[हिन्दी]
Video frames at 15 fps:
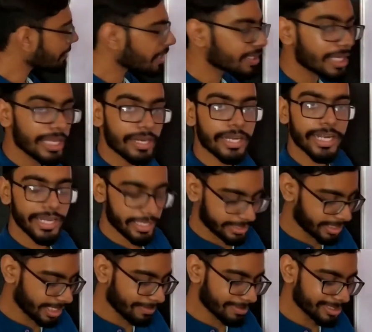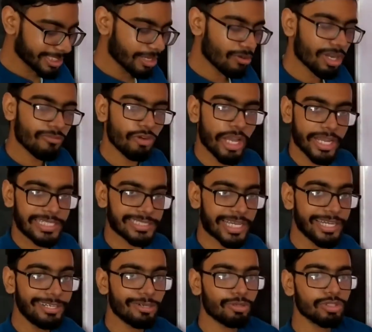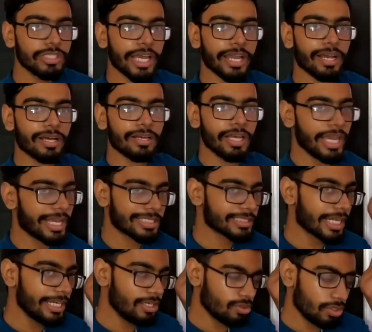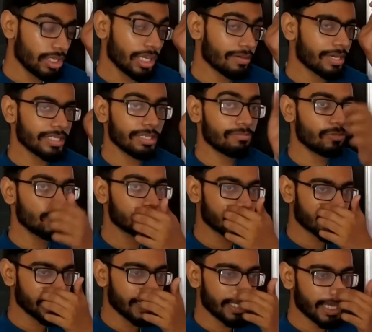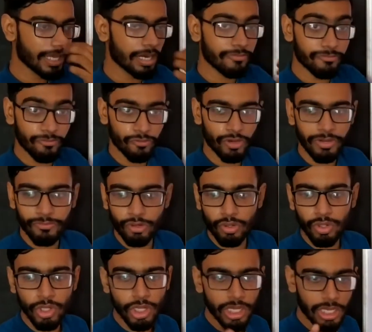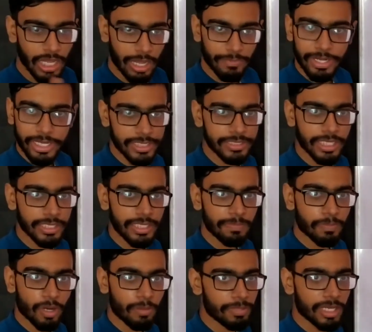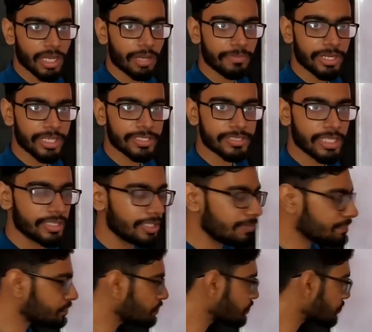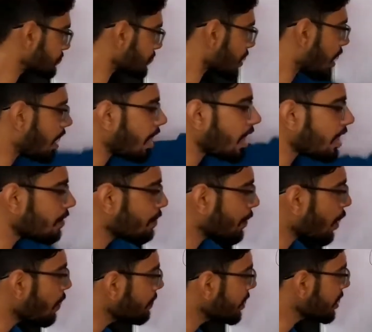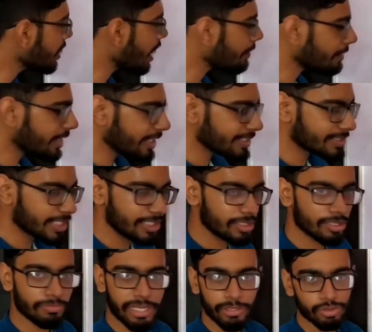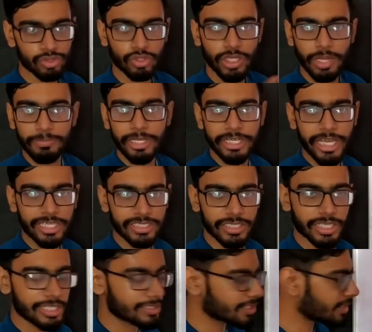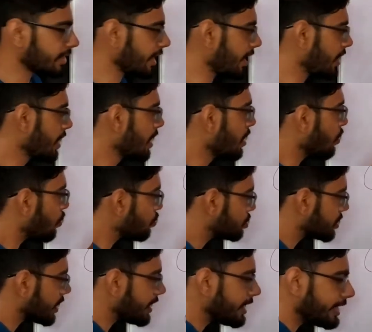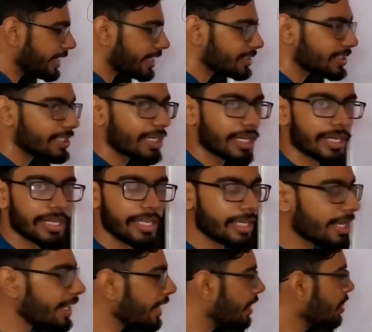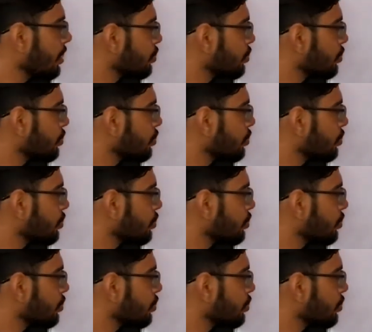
के बाद इरेडिएशन के बाद क्या होगा वो एक्साइट हो जाएगा एक्साइट होने के बाद हम बोल सकते हैं कि यार वो वो गामा रेज दे दी प्रॉम्प्ट गामा रेज दे दी प्रॉम्प्ट गामा रेज दे दी तो भाई उसकी हम डिटेक्शन कर सकते हैं उसकी डिटेक्शन करनी है